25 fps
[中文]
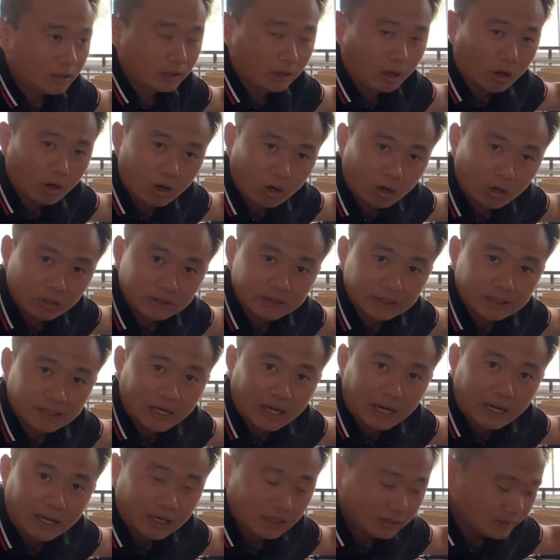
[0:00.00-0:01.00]
牢靠性
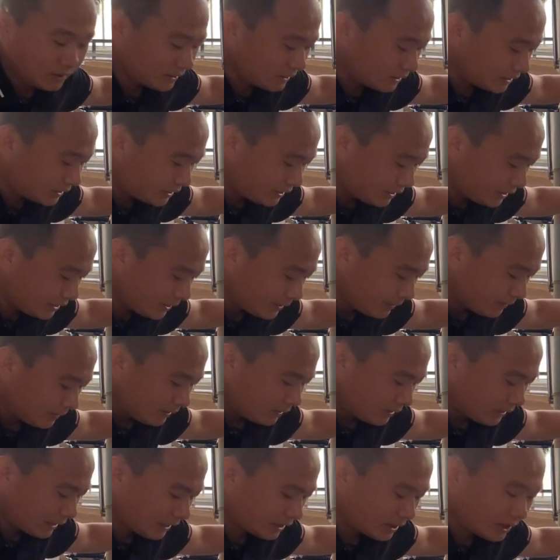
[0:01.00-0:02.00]
啊，以及
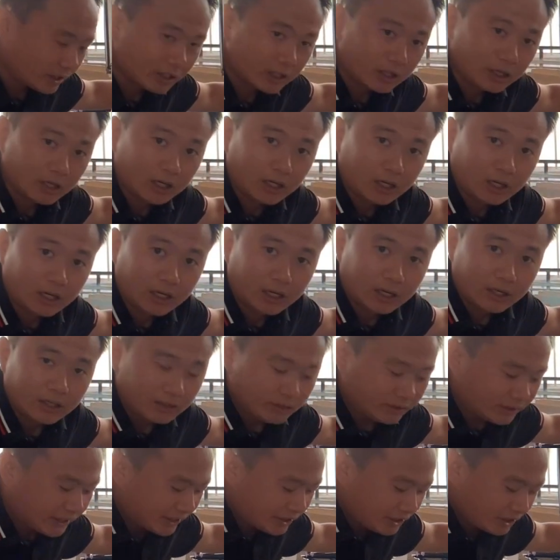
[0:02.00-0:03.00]
它的这个
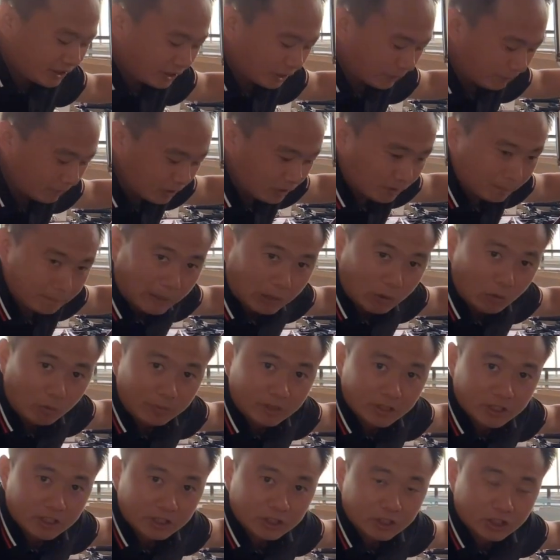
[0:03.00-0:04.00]
电机能不能把我
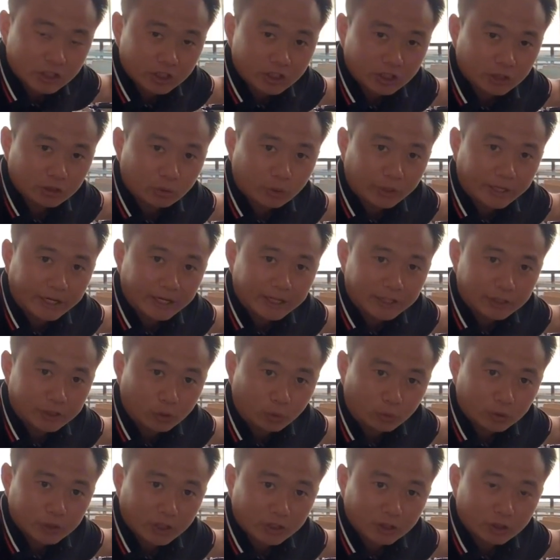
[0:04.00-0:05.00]
们的这个支撑腿
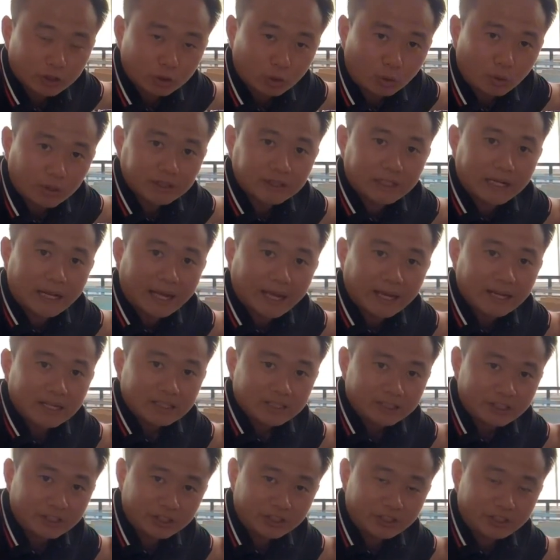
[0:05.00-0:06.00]
有效的托起来，
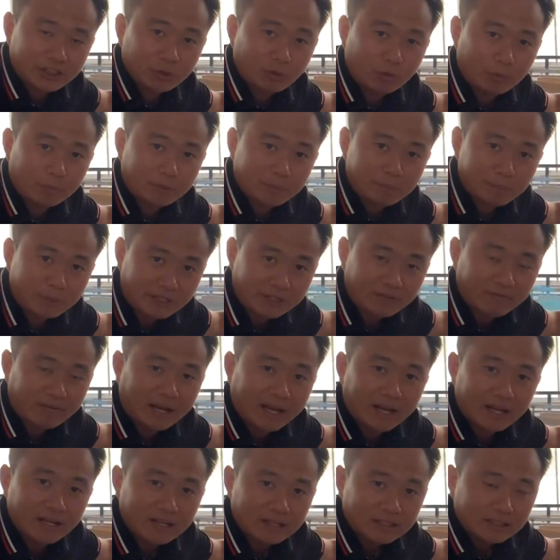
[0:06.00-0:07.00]
以及我们频
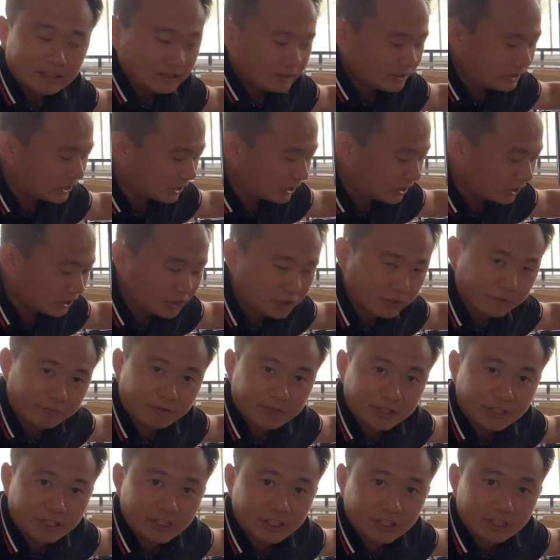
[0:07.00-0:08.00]
繁这个日
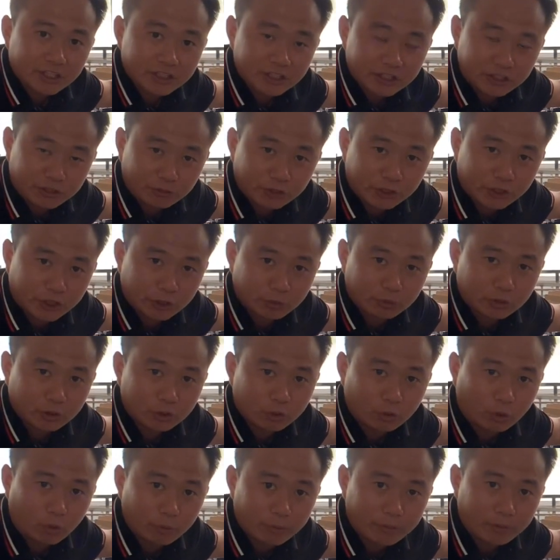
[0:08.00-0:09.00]
复一日进行使用的
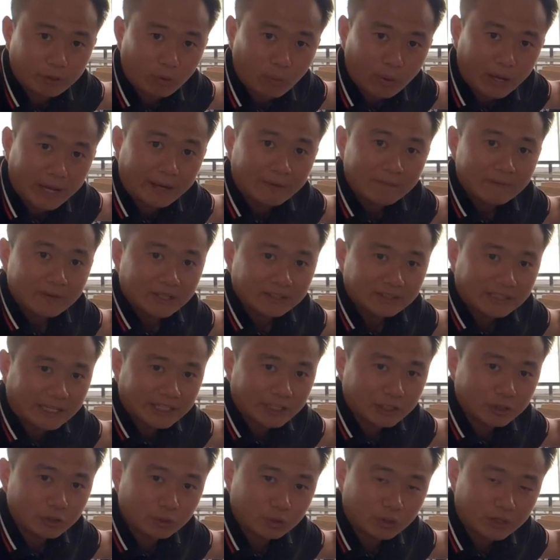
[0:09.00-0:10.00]
时候会不会坏，大
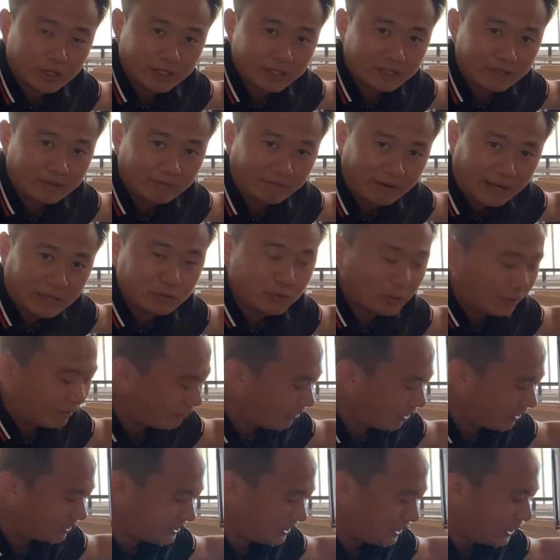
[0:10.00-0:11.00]
家就可以完全
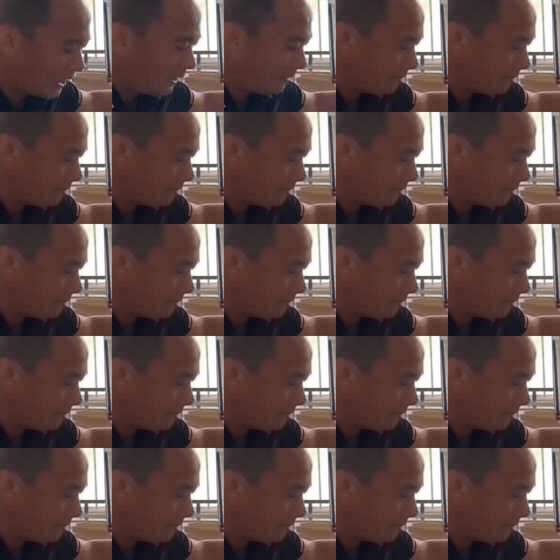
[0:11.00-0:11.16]
放心了。